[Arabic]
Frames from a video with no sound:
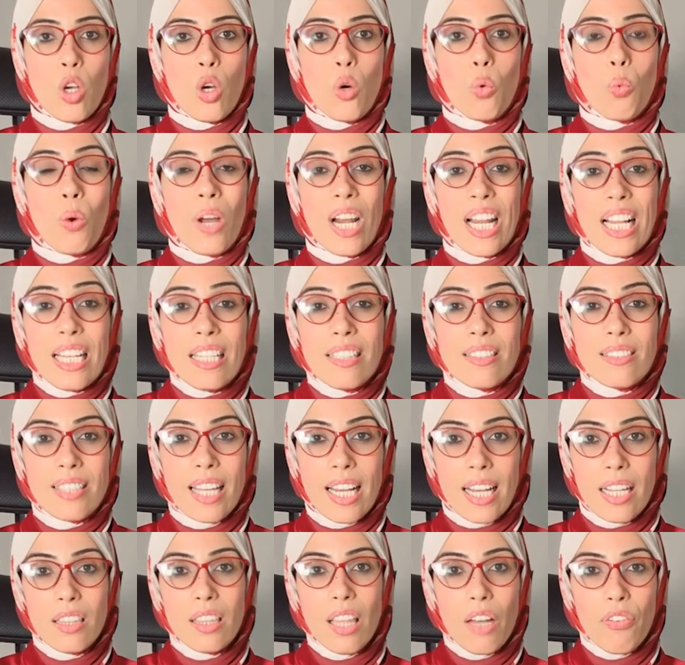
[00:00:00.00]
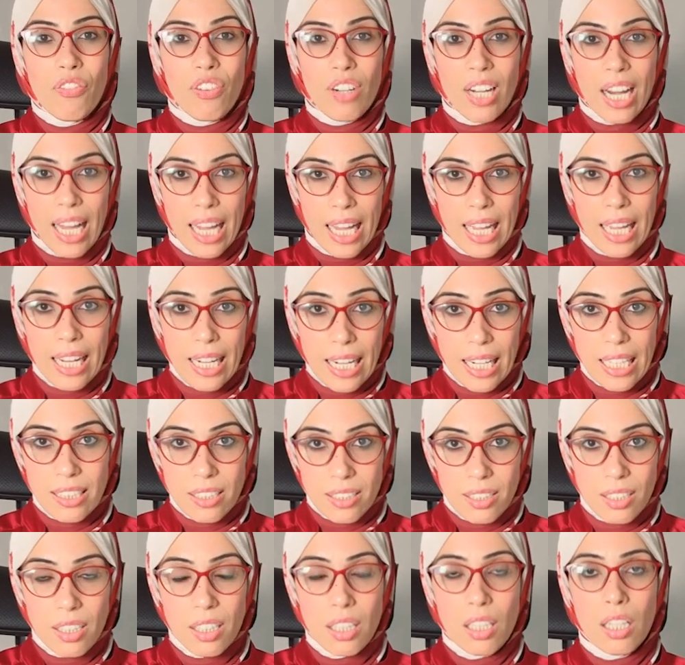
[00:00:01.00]
ولكن ساعتها في الحاله
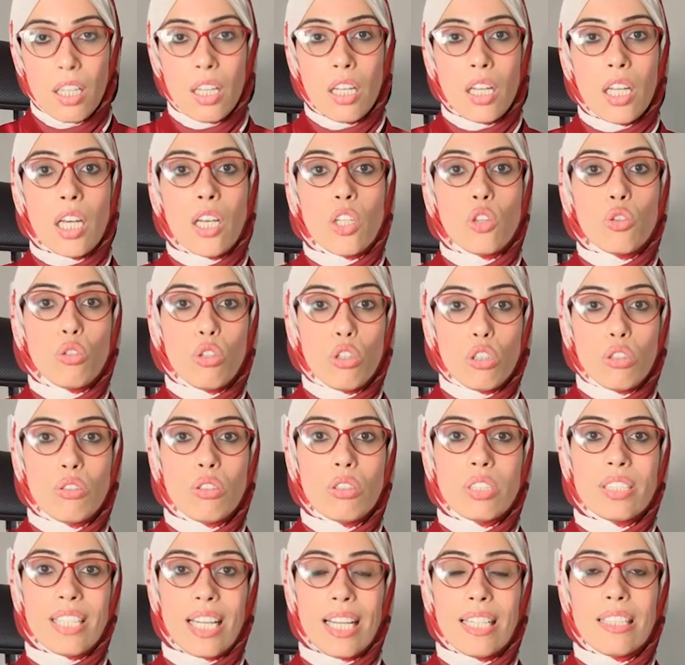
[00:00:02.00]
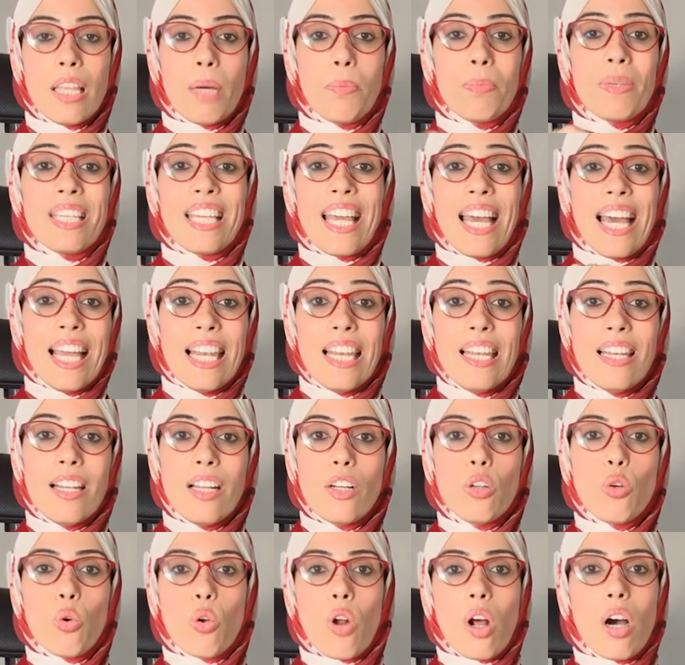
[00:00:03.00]
دي الدكتور ساعتها
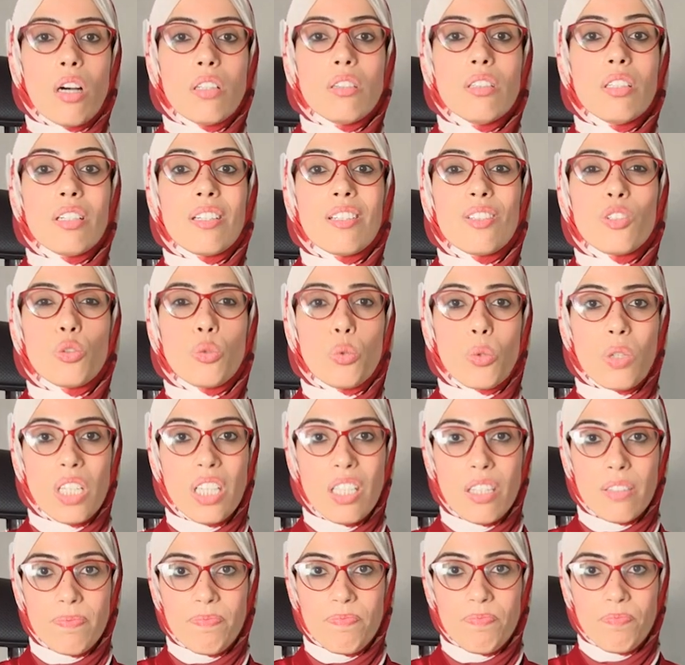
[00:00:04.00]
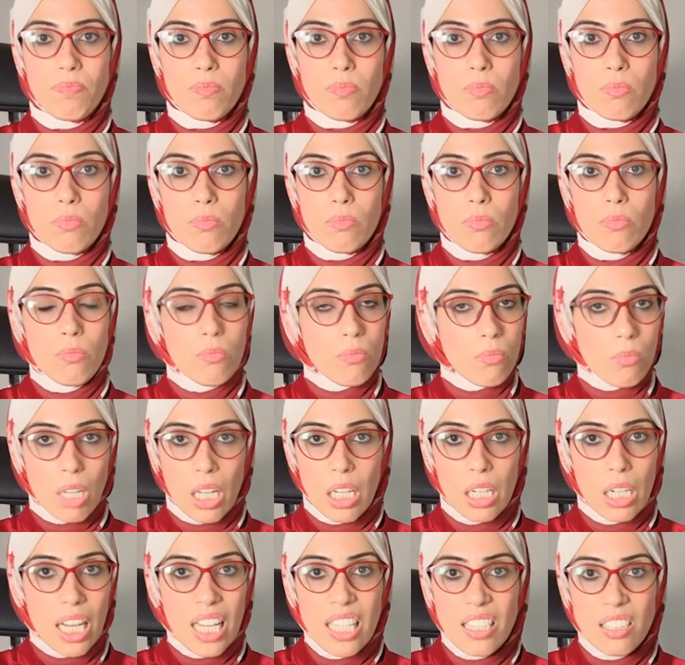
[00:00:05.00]
بيقلل جرعات الانسولين
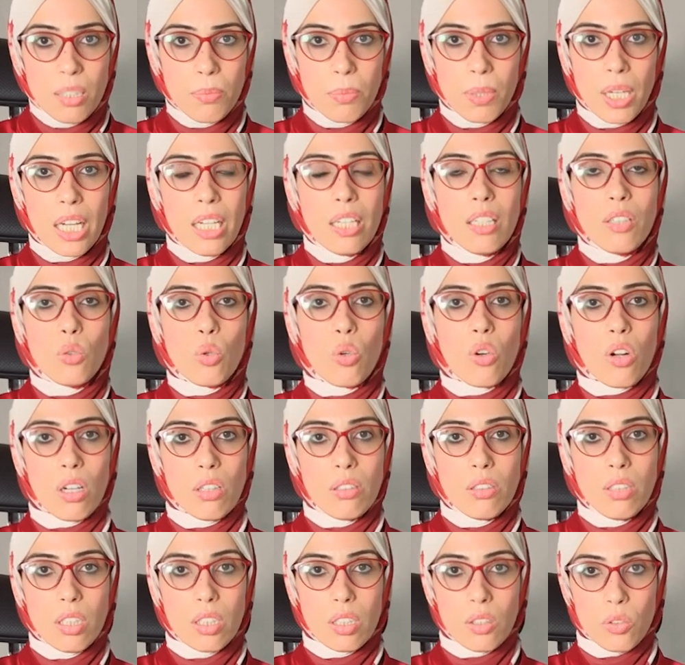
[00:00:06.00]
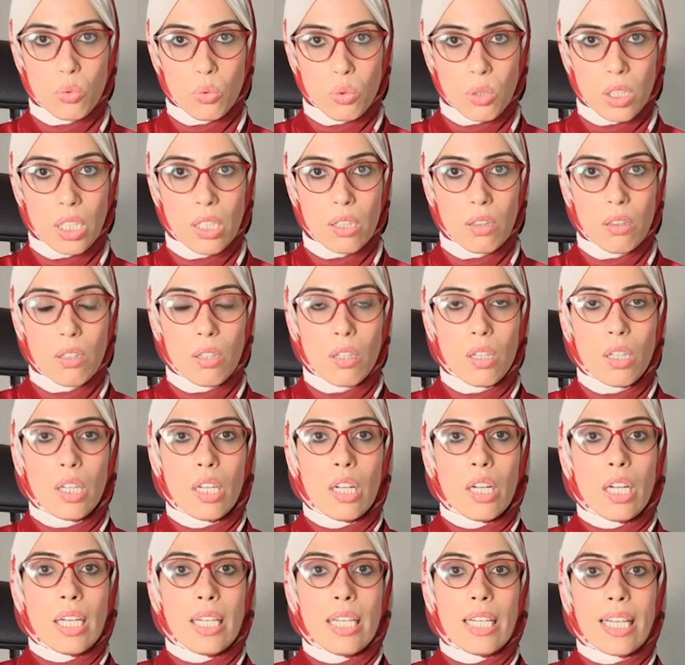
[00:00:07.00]
لازم يقلل جرعات الانسولين
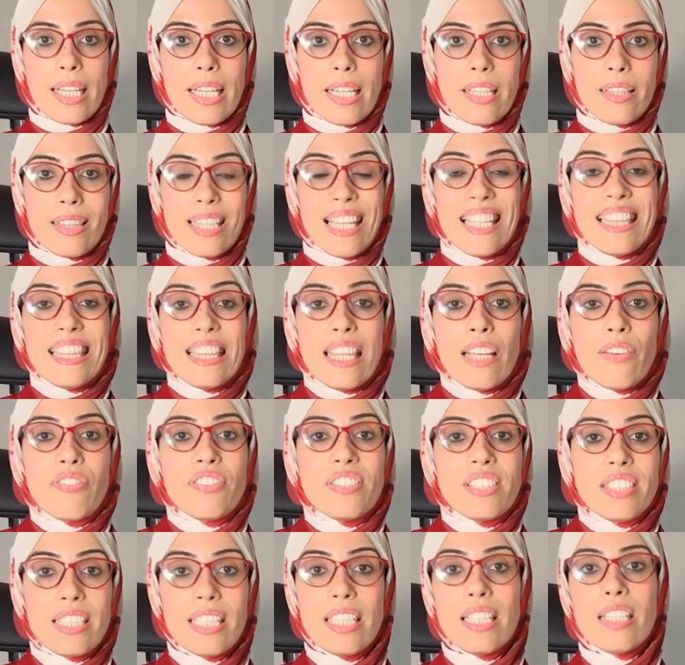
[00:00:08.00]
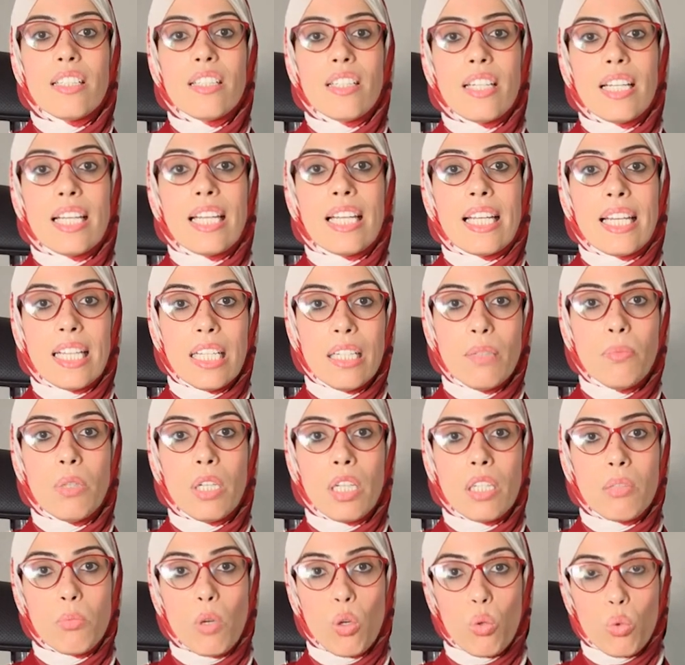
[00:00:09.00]
لكن ده التفسير العلمي
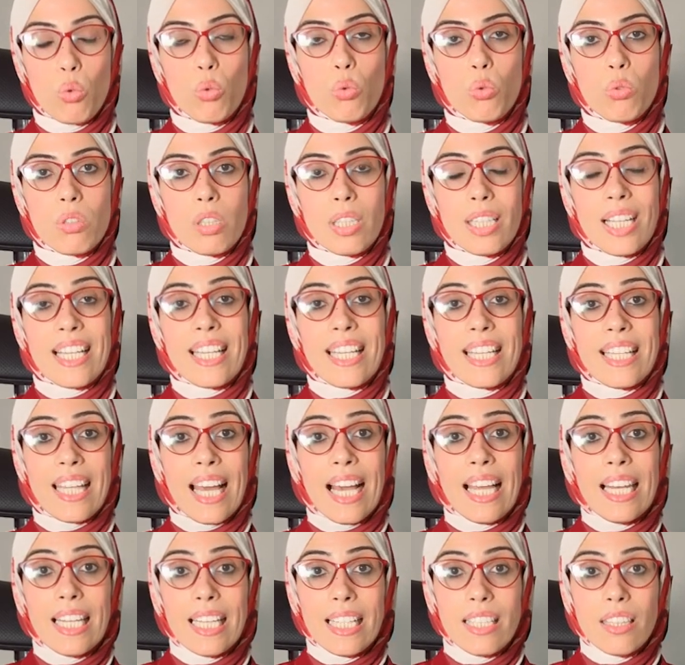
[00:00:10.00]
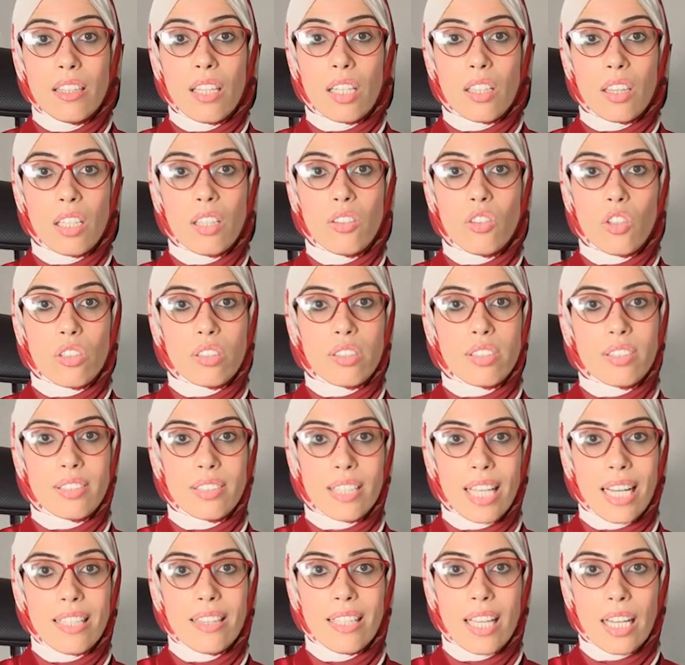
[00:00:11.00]
الموجود لكن هل انت تقدر
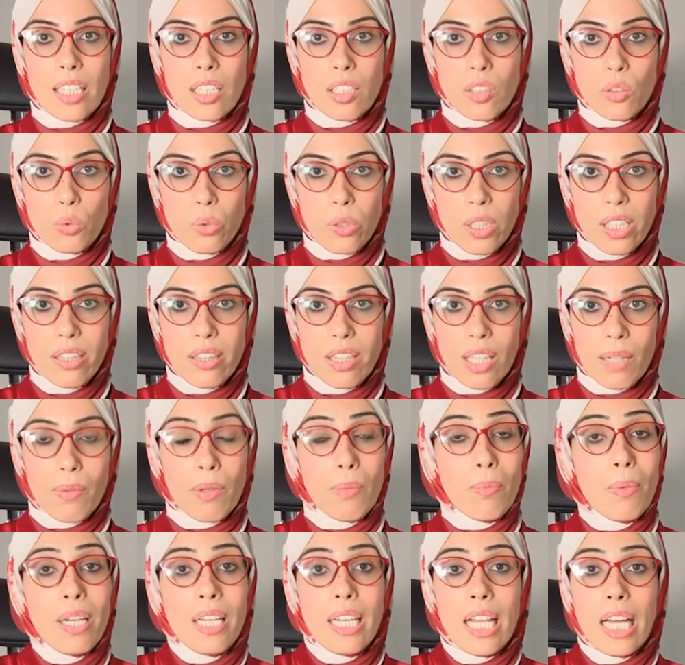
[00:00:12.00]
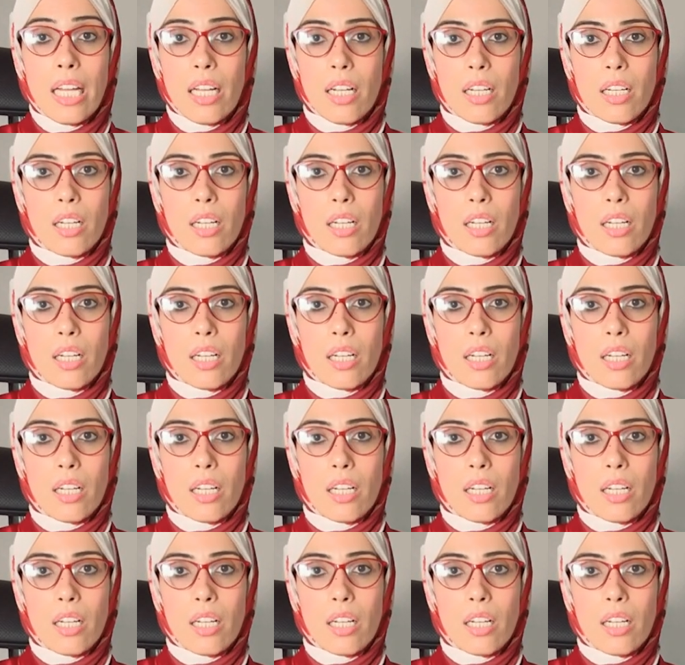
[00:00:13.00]
تستغنى عن الانسولين تماما لا ان